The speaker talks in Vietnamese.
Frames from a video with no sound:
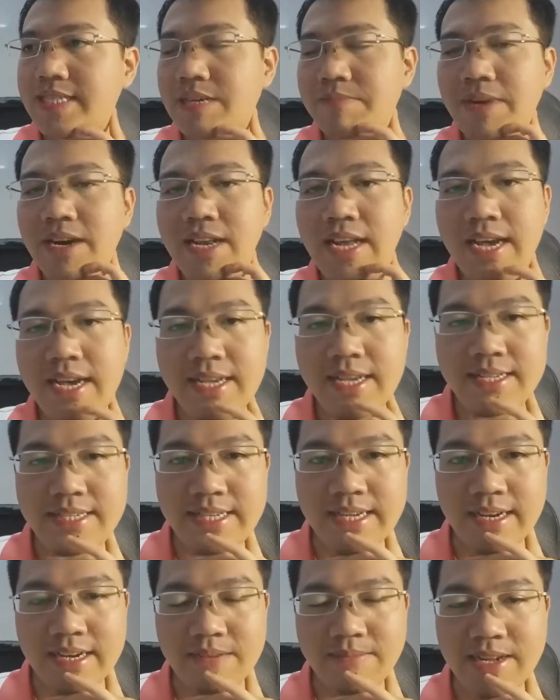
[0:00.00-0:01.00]
chấm mất là
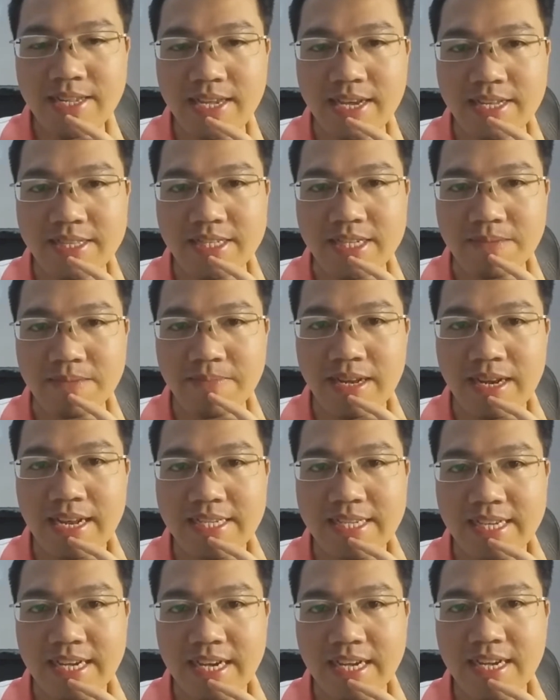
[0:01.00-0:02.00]
gì nhỉ các bạn nhỉ chấm mất
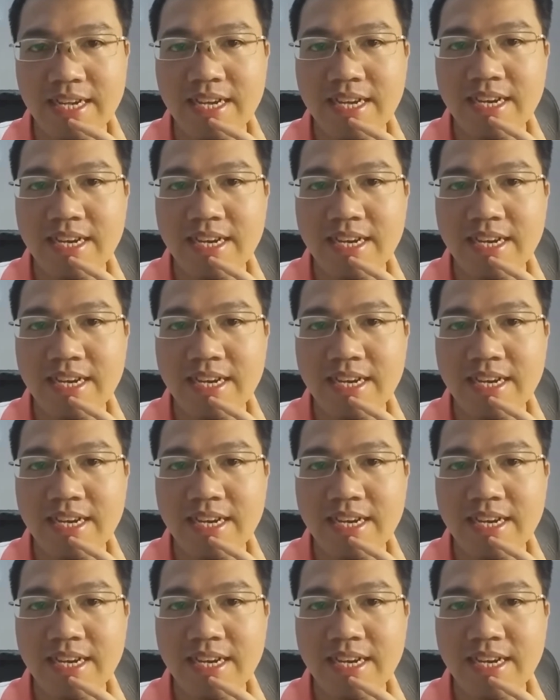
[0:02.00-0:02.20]
là gì nhỉ